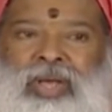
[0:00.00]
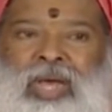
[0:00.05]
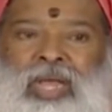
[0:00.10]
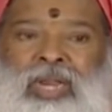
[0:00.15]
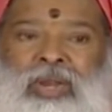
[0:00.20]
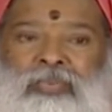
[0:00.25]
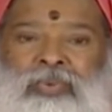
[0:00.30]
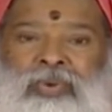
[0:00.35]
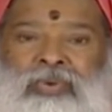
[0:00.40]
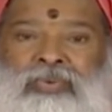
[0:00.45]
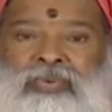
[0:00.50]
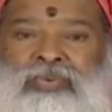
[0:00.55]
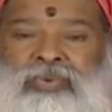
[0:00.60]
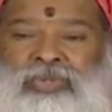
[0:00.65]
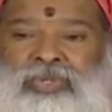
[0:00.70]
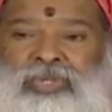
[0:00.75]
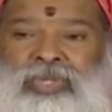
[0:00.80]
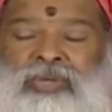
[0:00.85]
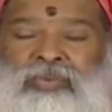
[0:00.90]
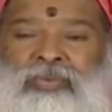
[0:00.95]
అనుభవం
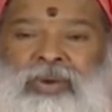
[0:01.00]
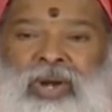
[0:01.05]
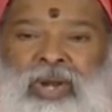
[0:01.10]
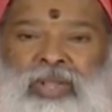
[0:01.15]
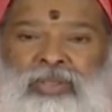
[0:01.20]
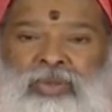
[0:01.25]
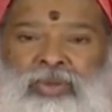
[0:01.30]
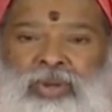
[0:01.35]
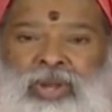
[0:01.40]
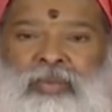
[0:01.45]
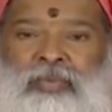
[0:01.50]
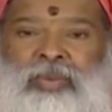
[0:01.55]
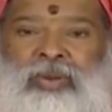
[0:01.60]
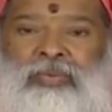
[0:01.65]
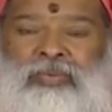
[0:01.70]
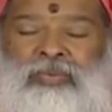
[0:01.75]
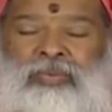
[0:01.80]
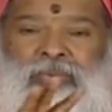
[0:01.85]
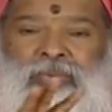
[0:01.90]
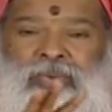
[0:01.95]
వచ్చిన వాళ్ళతోనే
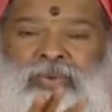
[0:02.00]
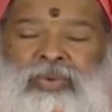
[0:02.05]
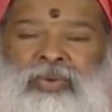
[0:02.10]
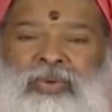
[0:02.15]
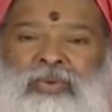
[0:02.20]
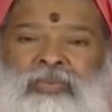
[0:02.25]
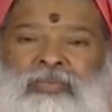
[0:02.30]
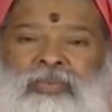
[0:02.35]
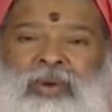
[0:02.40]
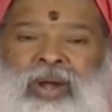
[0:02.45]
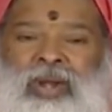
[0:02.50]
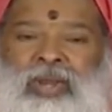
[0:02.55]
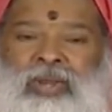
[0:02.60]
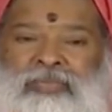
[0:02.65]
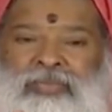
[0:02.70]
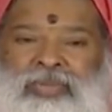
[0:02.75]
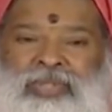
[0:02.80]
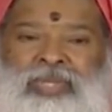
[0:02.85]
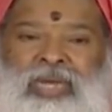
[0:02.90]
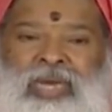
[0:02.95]
మనం
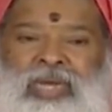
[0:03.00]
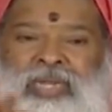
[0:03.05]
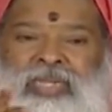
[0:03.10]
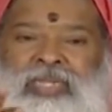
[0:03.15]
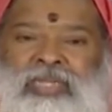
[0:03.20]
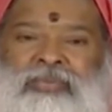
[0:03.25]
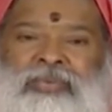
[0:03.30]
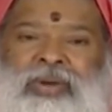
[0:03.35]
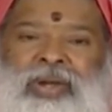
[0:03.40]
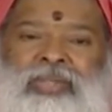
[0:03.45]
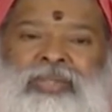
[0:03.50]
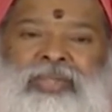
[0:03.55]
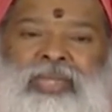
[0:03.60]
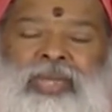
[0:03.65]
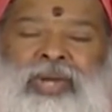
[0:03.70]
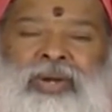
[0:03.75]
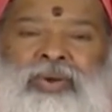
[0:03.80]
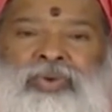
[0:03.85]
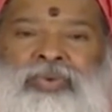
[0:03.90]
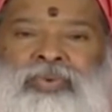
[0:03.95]
వాళ్ళని విచారించి వెళితే
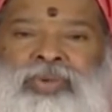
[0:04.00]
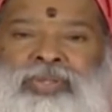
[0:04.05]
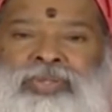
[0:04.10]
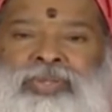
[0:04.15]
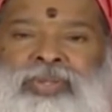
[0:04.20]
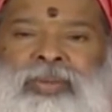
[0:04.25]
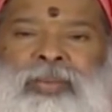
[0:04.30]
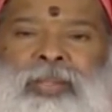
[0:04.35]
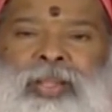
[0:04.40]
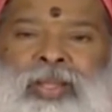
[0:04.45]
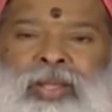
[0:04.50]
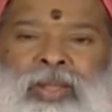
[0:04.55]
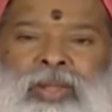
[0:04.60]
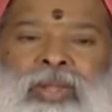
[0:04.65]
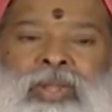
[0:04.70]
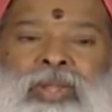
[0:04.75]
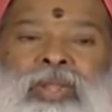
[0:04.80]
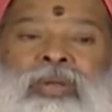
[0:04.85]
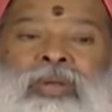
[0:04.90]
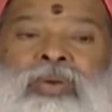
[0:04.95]
అడుగు వేసి
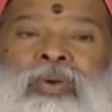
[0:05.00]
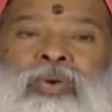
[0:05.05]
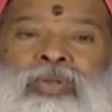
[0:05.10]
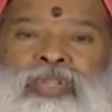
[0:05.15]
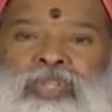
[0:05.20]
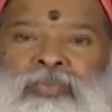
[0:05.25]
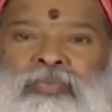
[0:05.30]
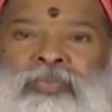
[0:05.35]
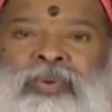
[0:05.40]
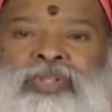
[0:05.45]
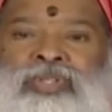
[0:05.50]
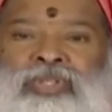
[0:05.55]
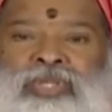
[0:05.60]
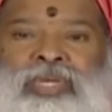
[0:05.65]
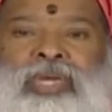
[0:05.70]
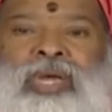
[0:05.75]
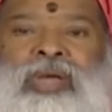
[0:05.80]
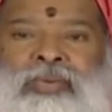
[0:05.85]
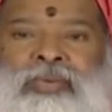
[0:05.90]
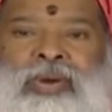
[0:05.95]
కొంచెం
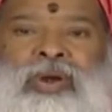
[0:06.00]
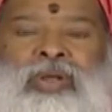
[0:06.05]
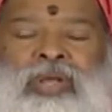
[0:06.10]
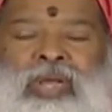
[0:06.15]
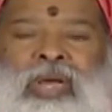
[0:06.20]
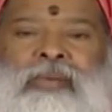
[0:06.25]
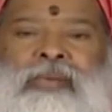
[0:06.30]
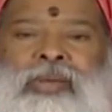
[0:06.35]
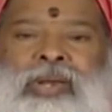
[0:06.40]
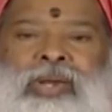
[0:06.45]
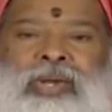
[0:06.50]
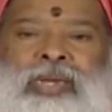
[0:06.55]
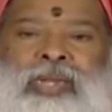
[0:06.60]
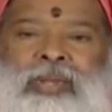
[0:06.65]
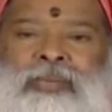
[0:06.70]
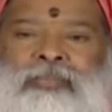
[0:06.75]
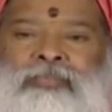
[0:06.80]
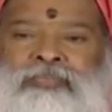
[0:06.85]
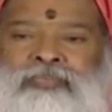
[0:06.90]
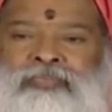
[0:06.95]
మంచిగా వెళ్ళు
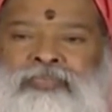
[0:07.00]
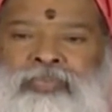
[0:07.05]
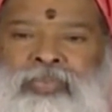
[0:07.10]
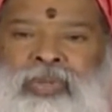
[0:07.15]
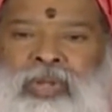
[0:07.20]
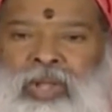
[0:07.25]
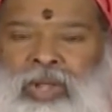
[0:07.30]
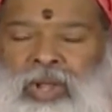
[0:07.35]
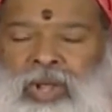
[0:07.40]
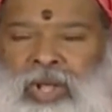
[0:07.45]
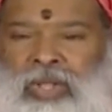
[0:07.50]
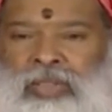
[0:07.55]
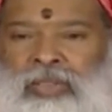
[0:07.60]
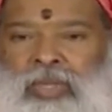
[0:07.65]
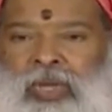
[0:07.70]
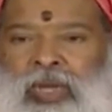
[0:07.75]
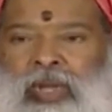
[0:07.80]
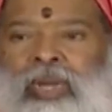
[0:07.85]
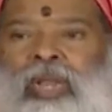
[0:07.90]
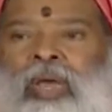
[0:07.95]
కావాలంటే
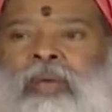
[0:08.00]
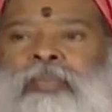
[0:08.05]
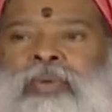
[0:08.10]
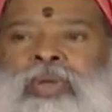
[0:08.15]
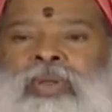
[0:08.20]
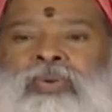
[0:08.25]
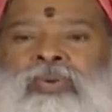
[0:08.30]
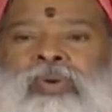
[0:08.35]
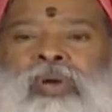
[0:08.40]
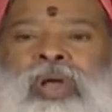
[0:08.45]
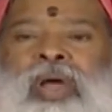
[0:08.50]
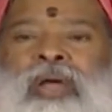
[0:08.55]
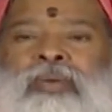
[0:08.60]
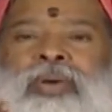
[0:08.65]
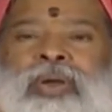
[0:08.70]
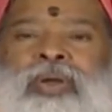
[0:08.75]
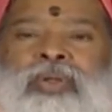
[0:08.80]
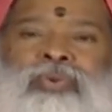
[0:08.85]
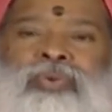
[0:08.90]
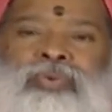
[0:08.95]
అంతకన్నా మెరుగుగా
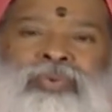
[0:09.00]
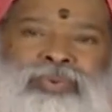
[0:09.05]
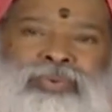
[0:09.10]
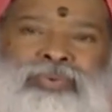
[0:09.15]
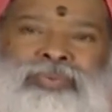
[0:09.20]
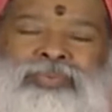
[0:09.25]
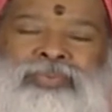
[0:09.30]
వెళ్ళు నువ్వు